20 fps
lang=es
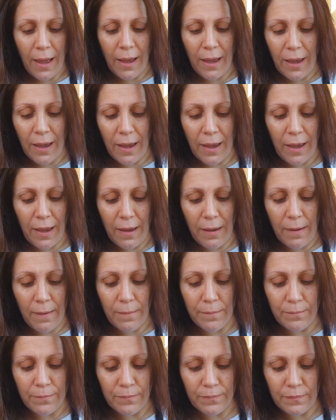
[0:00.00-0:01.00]

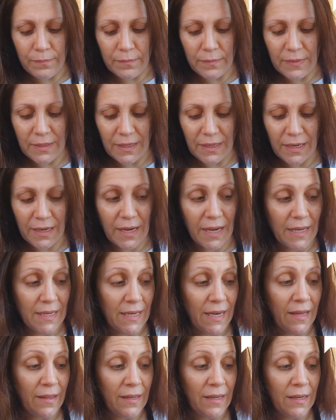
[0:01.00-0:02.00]
eh, tienes que
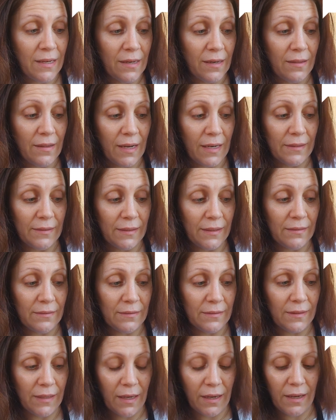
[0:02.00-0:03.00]
añadir del
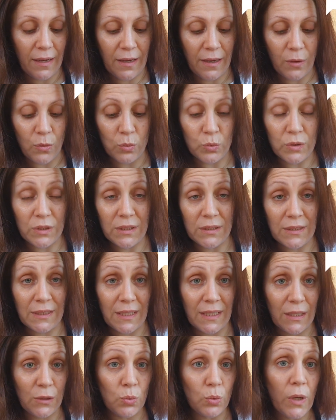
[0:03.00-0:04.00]
tinte, un
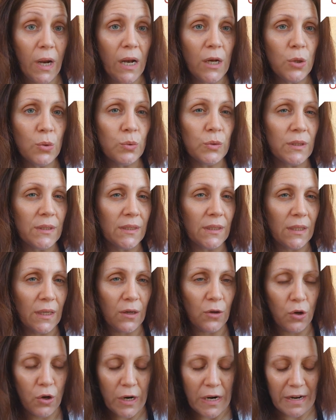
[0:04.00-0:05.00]
tinte natural y un
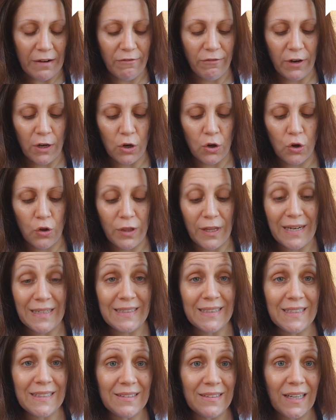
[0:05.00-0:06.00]
tinte con reflejo.
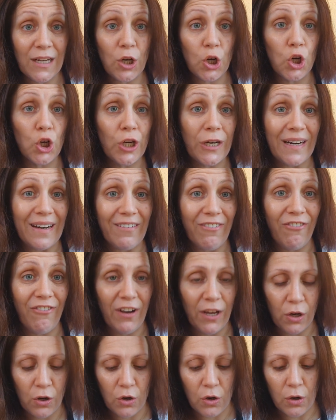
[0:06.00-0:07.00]
Del tinte con
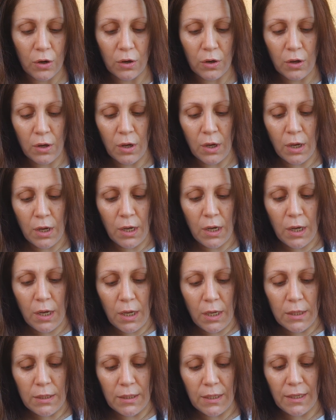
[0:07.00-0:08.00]
reflejo
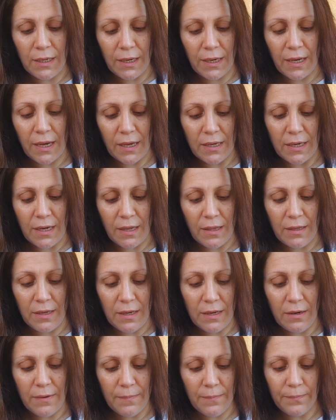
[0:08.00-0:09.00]
tienes que
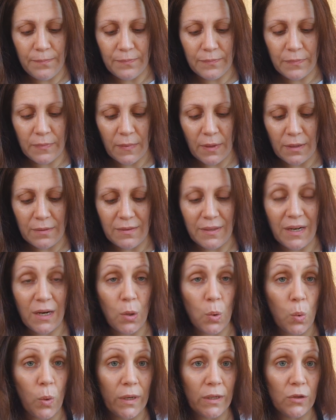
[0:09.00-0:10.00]
añadir
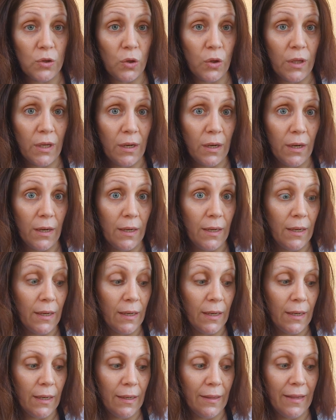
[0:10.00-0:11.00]
tres cuartos del,
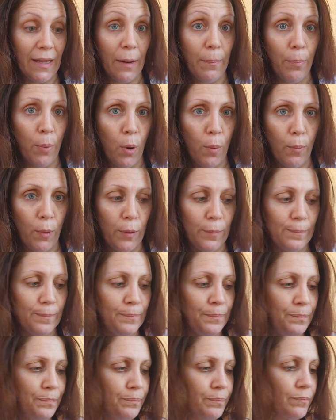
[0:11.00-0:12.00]
del pomo,
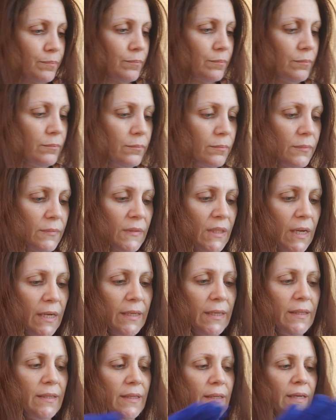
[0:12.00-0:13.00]

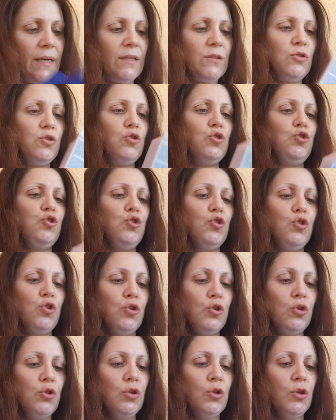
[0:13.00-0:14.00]
en este caso
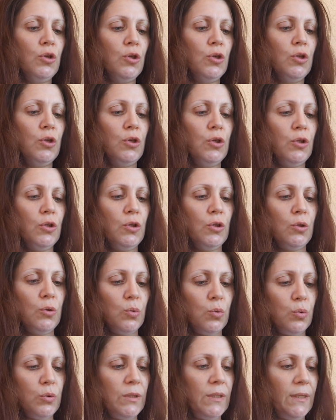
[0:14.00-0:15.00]
yo
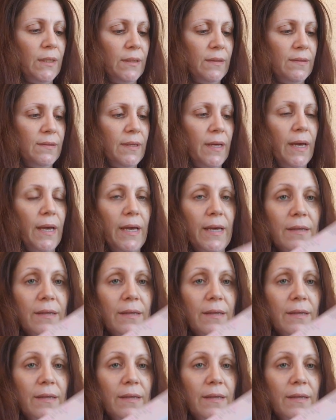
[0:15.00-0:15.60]
utilicé